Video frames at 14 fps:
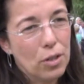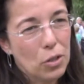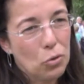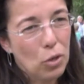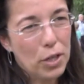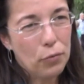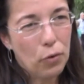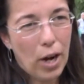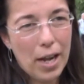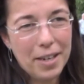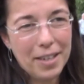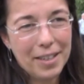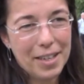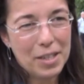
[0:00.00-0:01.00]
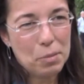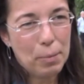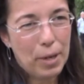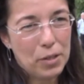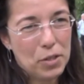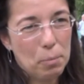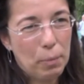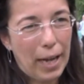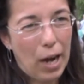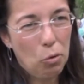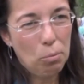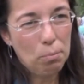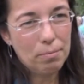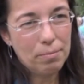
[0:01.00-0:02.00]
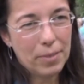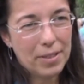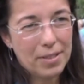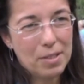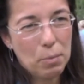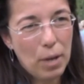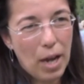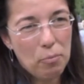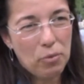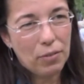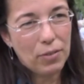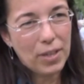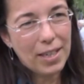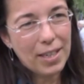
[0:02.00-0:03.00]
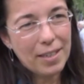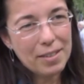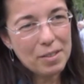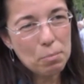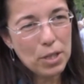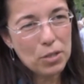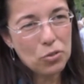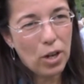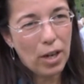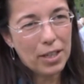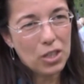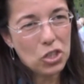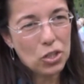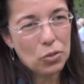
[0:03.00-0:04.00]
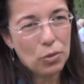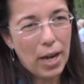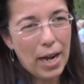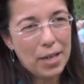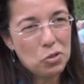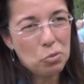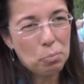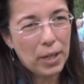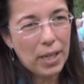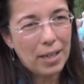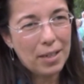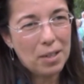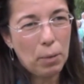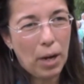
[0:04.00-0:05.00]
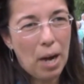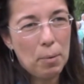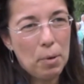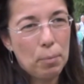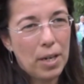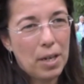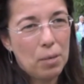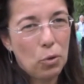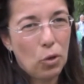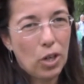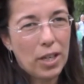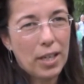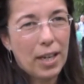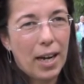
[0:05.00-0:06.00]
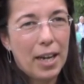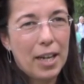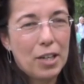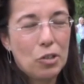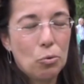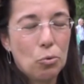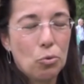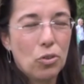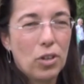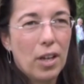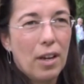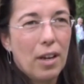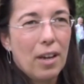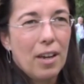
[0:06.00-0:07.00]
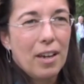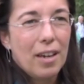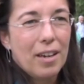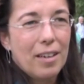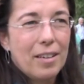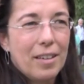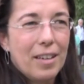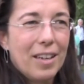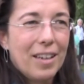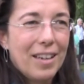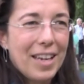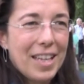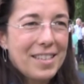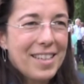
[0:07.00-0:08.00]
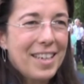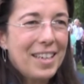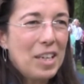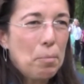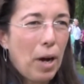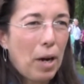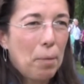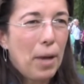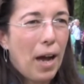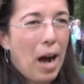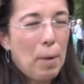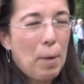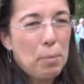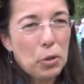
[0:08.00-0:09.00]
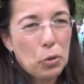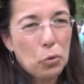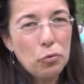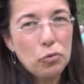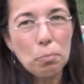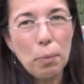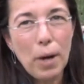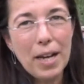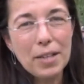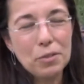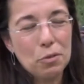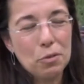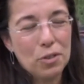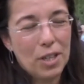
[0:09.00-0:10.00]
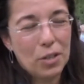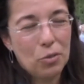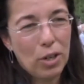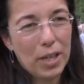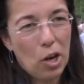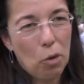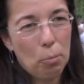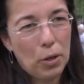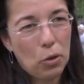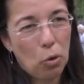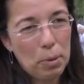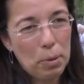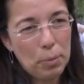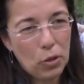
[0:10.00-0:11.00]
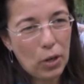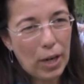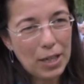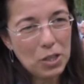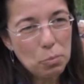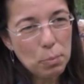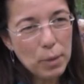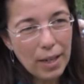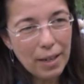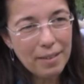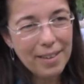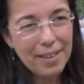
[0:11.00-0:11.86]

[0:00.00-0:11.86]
Natürlich vor allen Dingen erstmal aus dem Glauben, dass es mir einfach wichtig ist, mich zu engagieren und einzubringen im Rahmen meiner Möglichkeiten. Und äh, letztendlich macht mir auch mein Beruf Spaß und natürlich auch mein Hobby mit Orgelspielen.